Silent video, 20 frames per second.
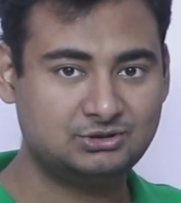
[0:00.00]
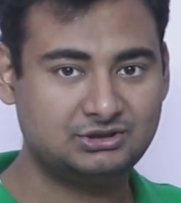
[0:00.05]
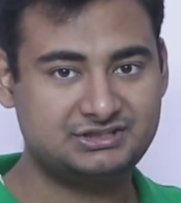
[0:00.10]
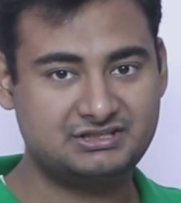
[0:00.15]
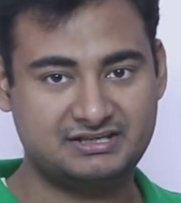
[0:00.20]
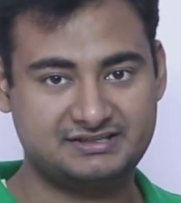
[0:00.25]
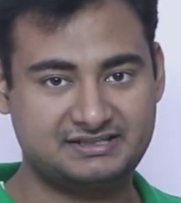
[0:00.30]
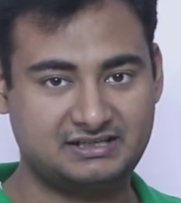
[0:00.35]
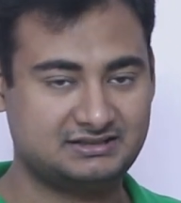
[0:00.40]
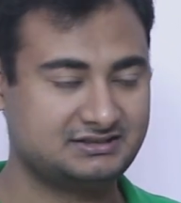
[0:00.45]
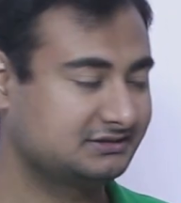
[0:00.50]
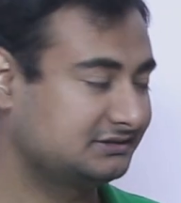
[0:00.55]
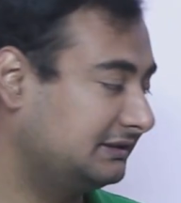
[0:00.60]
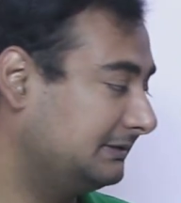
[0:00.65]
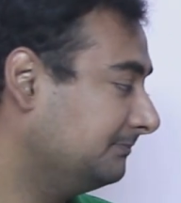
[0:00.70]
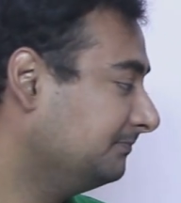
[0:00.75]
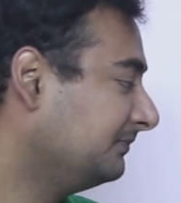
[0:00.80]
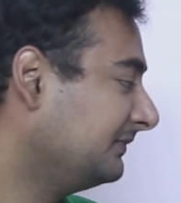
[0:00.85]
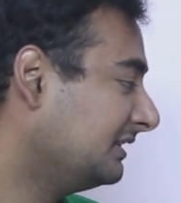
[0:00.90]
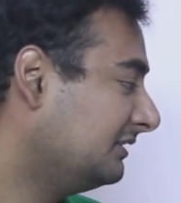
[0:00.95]
वो अच्छे से आ जाता
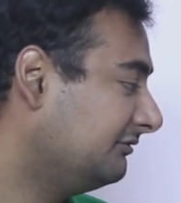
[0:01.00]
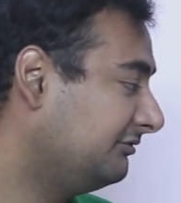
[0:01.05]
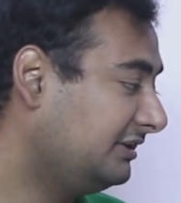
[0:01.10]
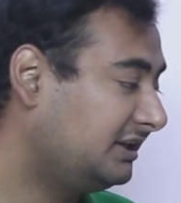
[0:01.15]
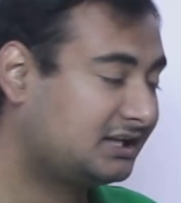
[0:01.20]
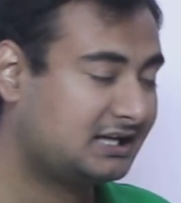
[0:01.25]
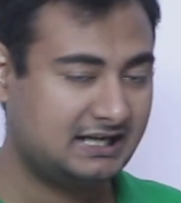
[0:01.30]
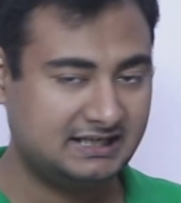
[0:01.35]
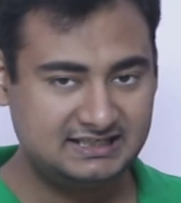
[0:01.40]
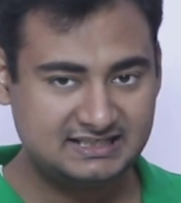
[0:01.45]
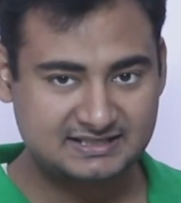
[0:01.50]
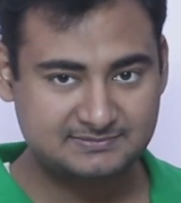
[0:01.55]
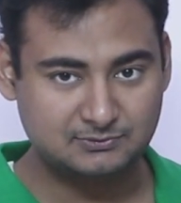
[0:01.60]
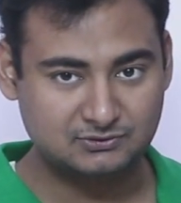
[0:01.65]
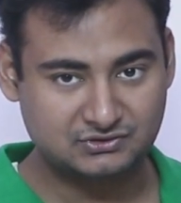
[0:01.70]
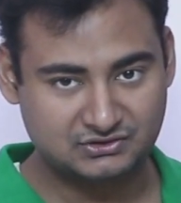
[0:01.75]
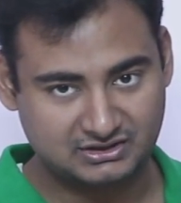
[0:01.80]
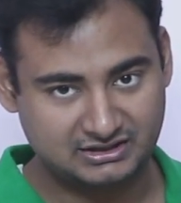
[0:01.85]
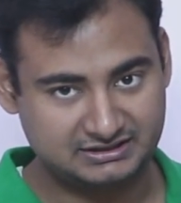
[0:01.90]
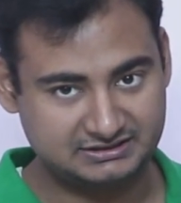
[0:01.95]
है फिर एक हाई
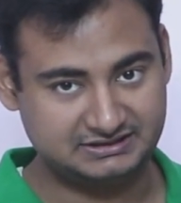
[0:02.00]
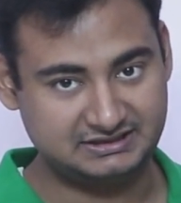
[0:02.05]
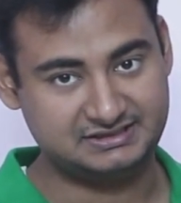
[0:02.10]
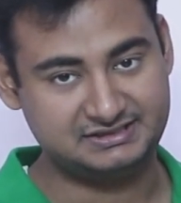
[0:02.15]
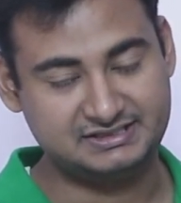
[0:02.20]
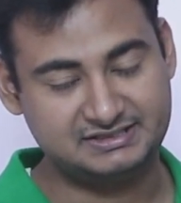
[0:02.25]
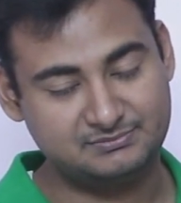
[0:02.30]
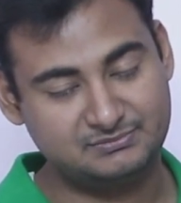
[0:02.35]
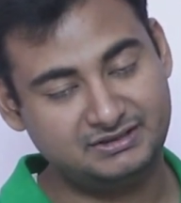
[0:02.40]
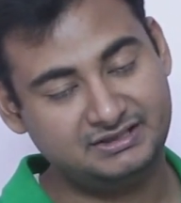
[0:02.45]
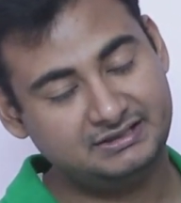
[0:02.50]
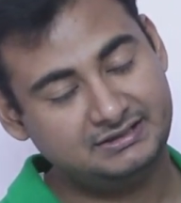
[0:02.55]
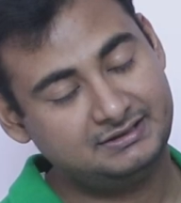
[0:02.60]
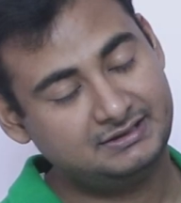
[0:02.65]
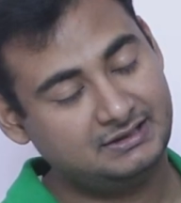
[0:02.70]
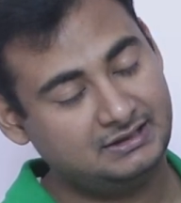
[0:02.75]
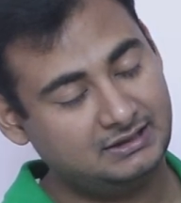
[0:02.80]
एक्सपोजर लेते हैं जिसमें